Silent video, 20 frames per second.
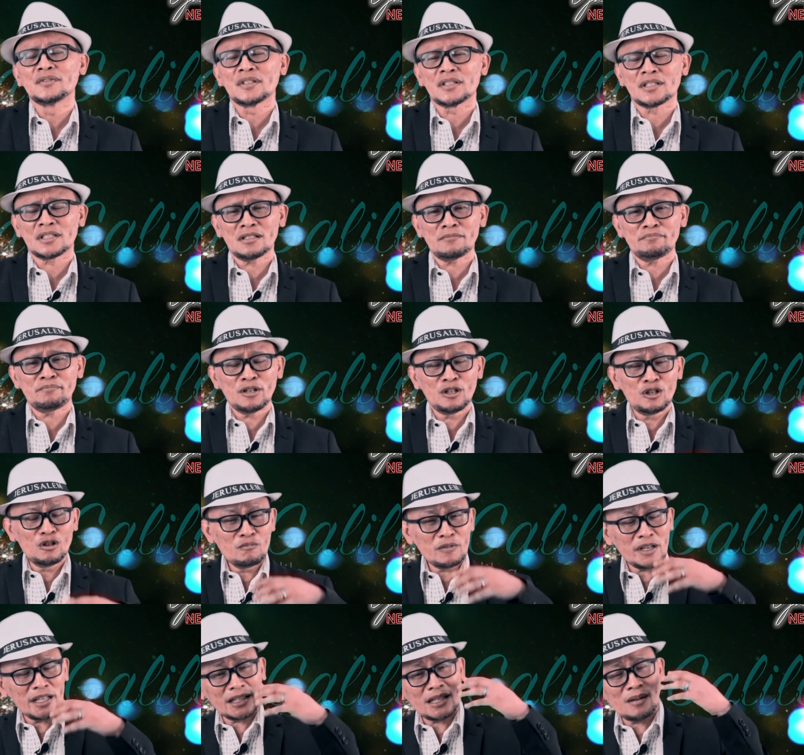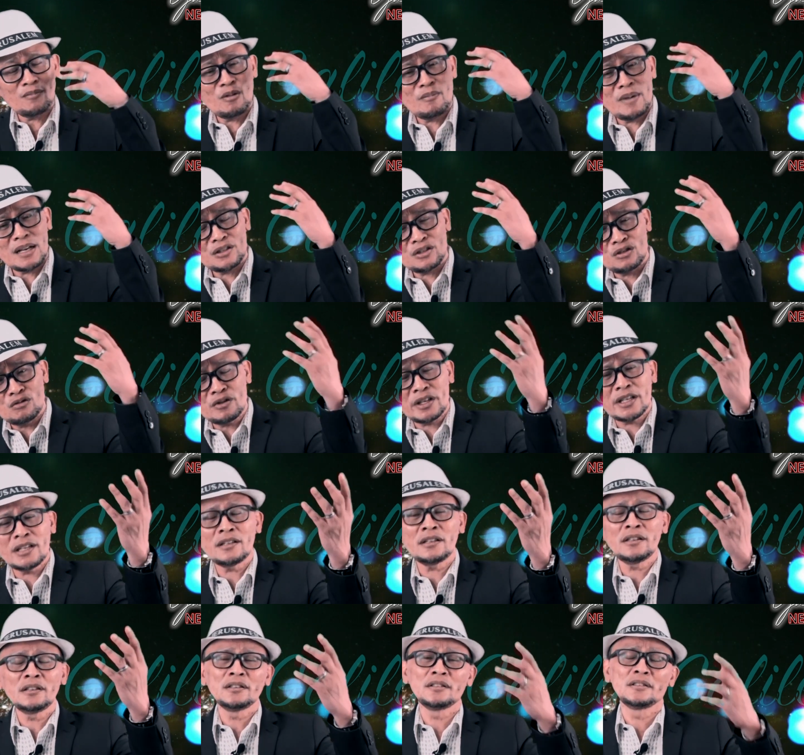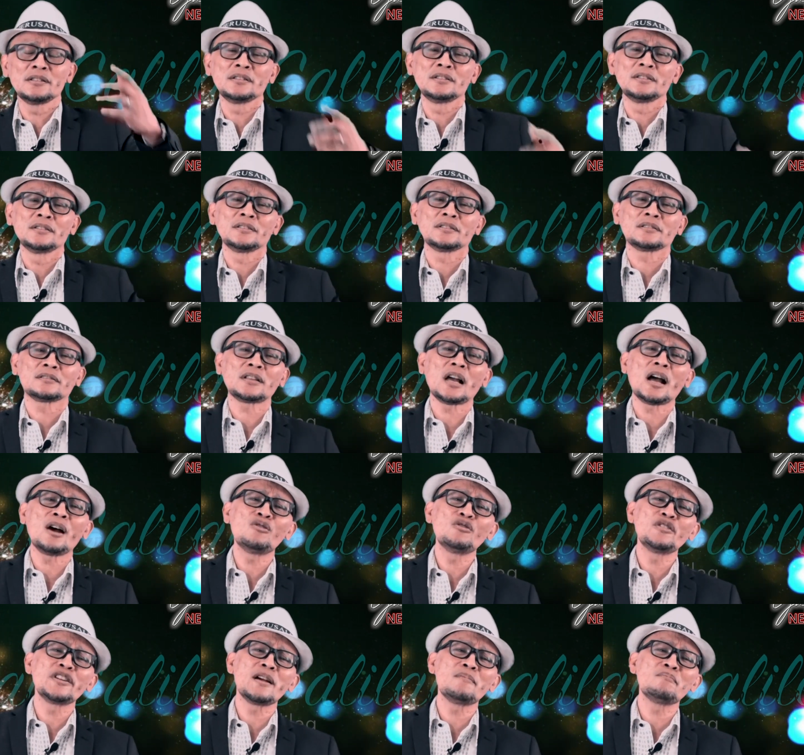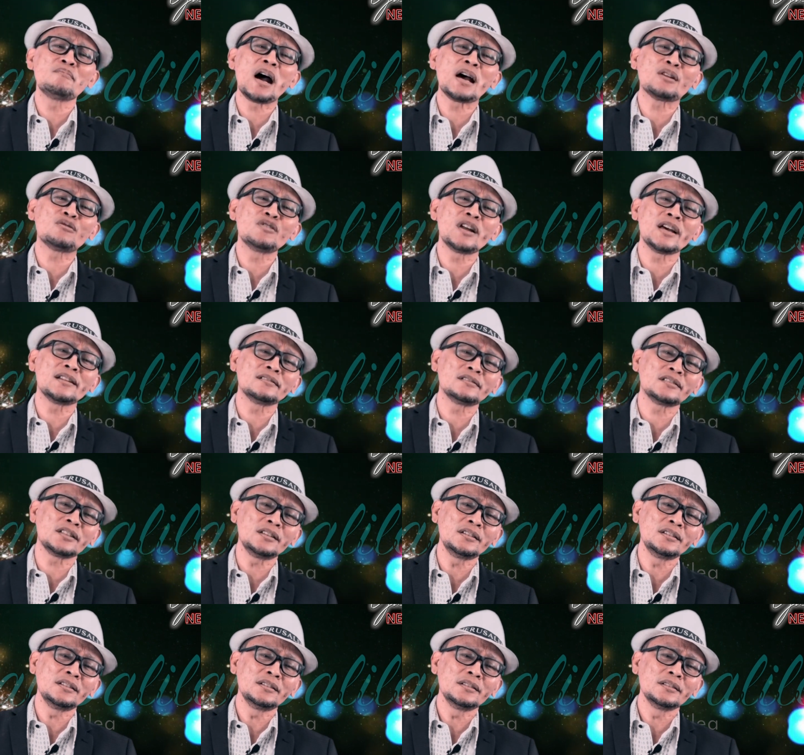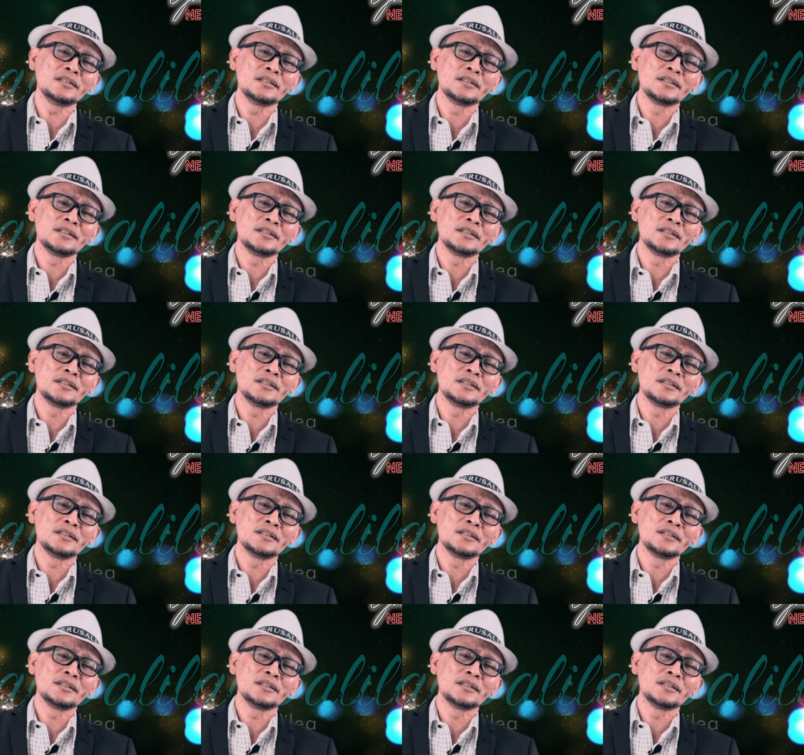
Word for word: sebelum kita memasuki tahun yang baru nanti,